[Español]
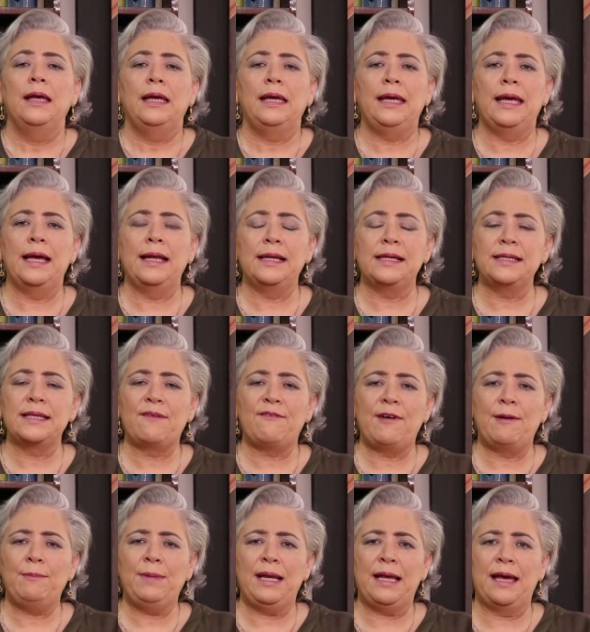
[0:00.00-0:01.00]
Y en esa
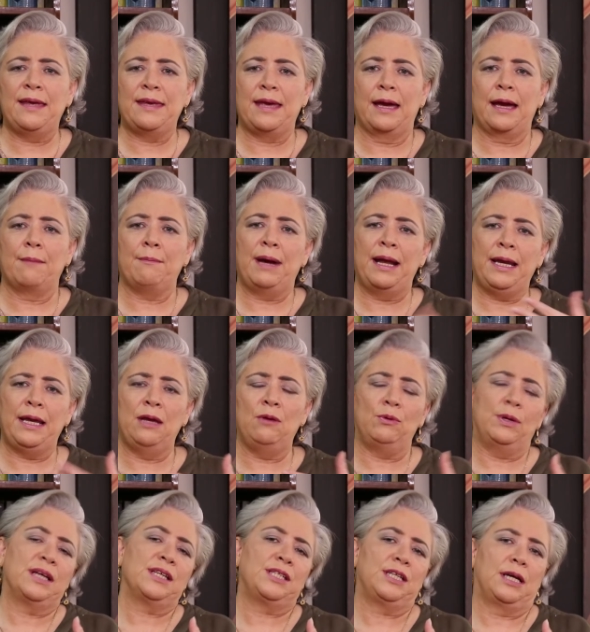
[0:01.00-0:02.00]
familia llega
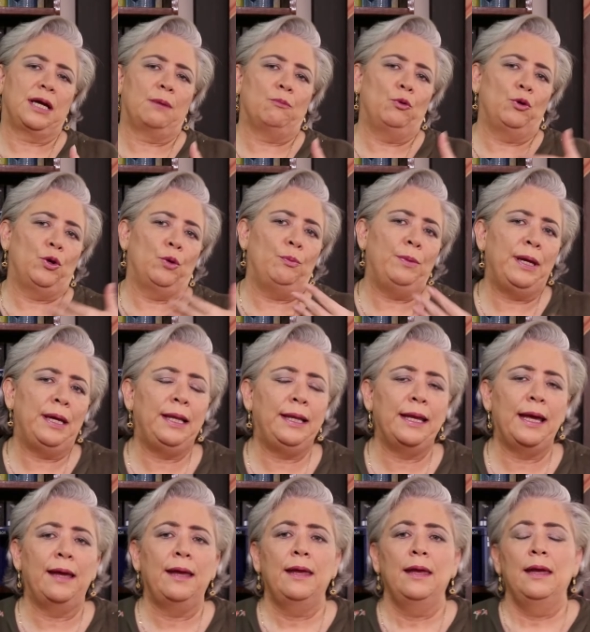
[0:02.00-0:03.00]
María, una chica muy
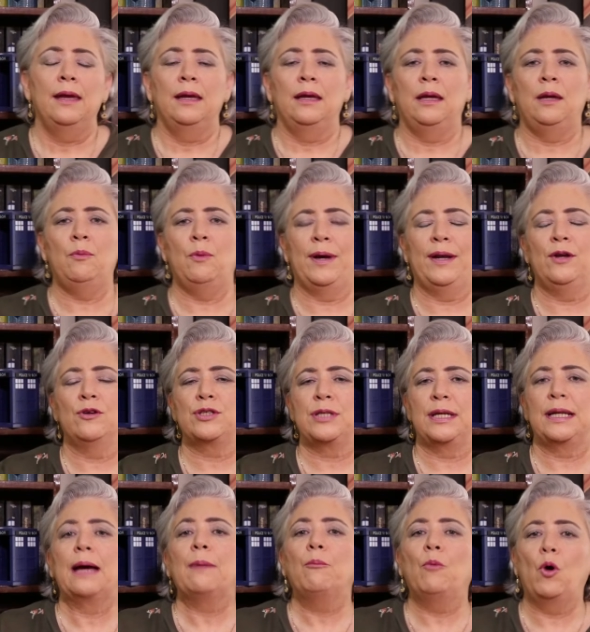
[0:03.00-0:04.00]
humilde, y bueno,
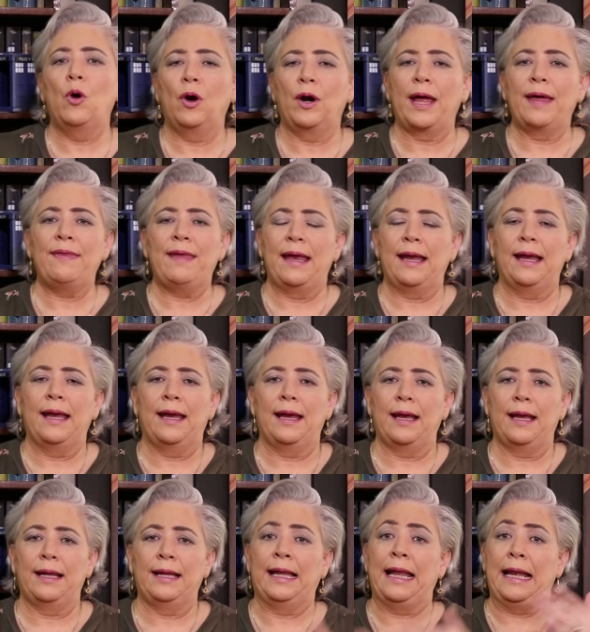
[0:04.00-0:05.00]
se enamora
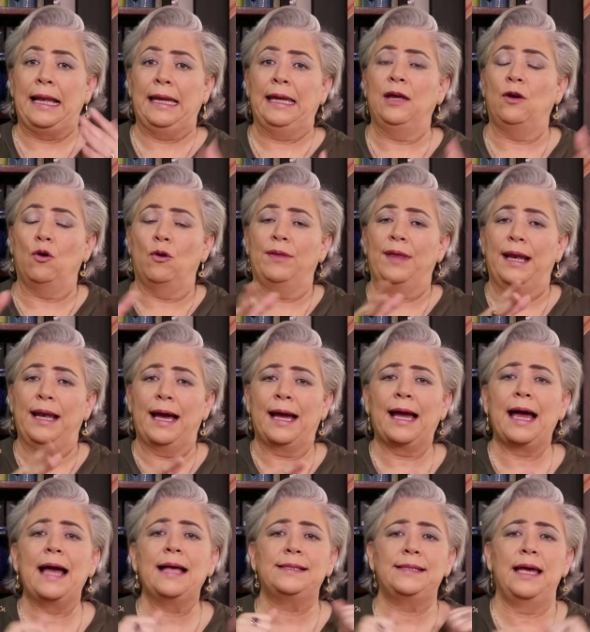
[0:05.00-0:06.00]
de, del hijo de
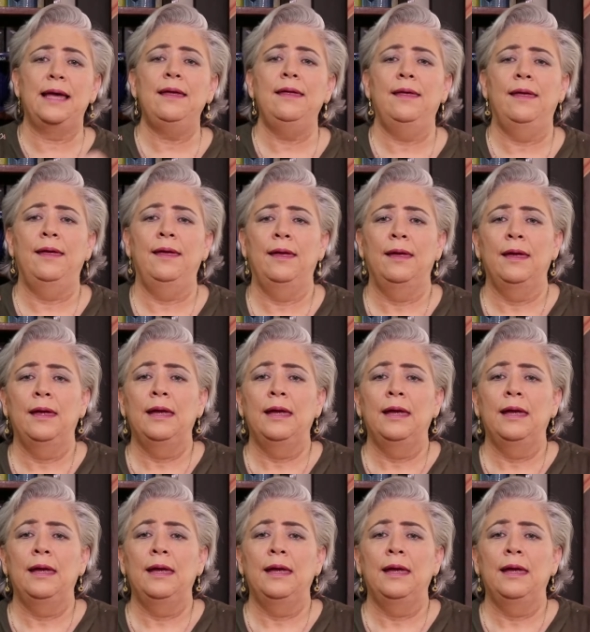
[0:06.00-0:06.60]
la casa,